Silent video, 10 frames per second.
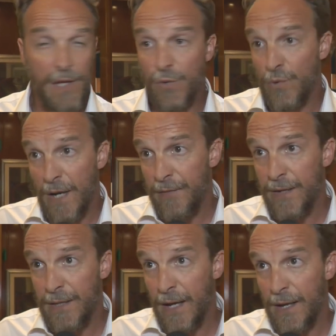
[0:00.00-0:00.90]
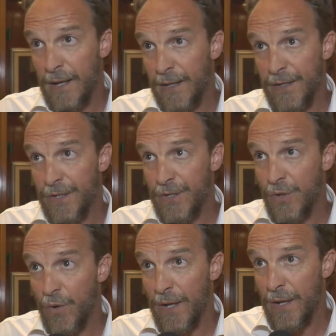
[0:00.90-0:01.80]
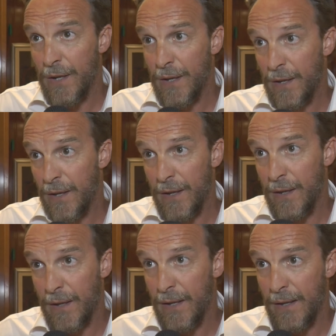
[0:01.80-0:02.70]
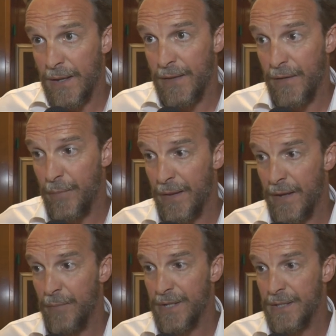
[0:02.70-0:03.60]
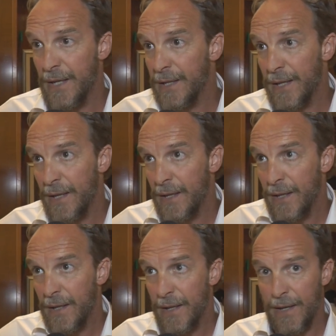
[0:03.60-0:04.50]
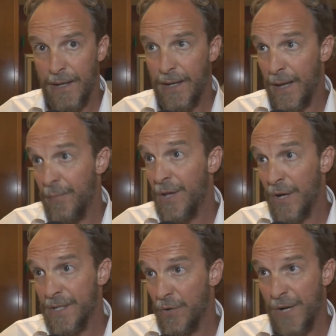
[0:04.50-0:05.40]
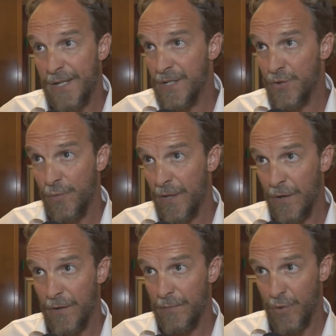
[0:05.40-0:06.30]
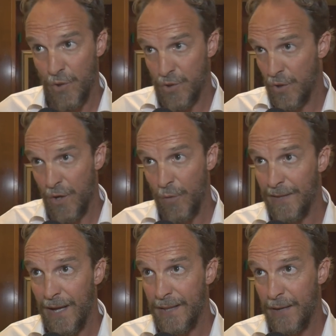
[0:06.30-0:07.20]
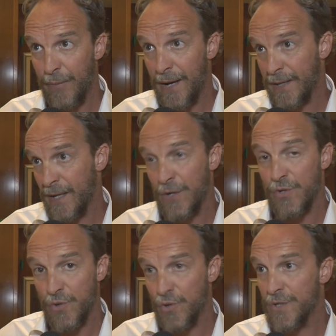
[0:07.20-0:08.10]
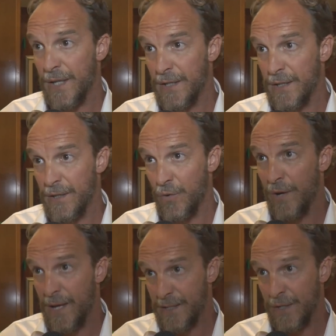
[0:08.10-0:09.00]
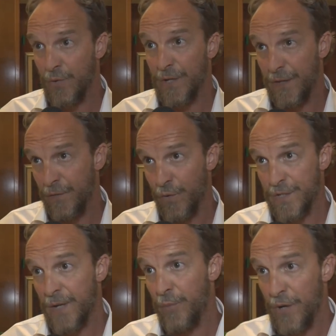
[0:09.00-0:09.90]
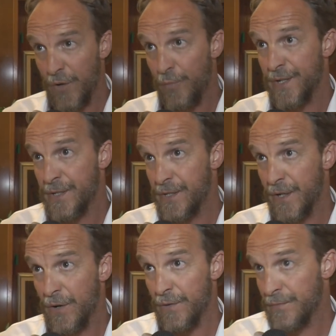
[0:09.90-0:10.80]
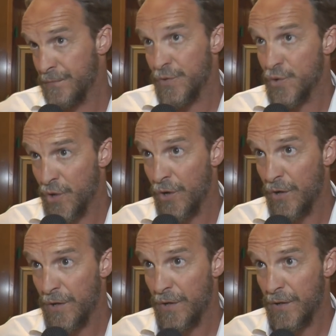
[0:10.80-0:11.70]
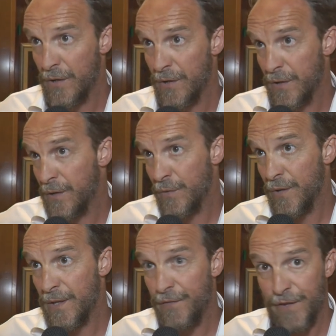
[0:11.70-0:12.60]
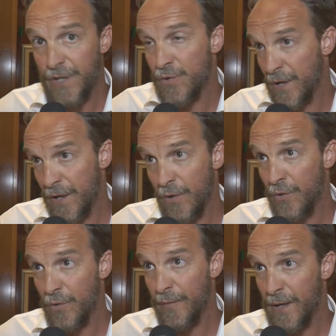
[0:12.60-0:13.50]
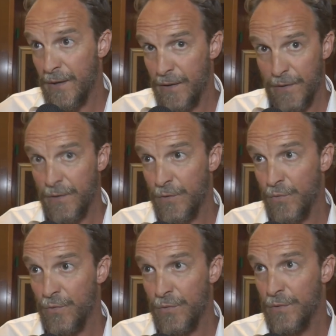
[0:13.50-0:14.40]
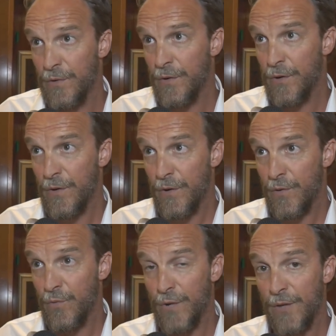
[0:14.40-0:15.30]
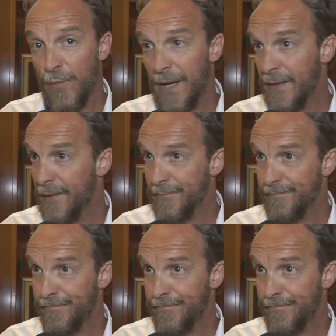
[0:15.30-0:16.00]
tutta la vita la decisione che, che deve prendere il Presidente eh, è meglio essere onesti subito piuttosto che come da altre parti che non sono stati onesti con i tifosi e poi li hanno presi in giro, giusto? Quindi finisco anch'io come con, con una domanda.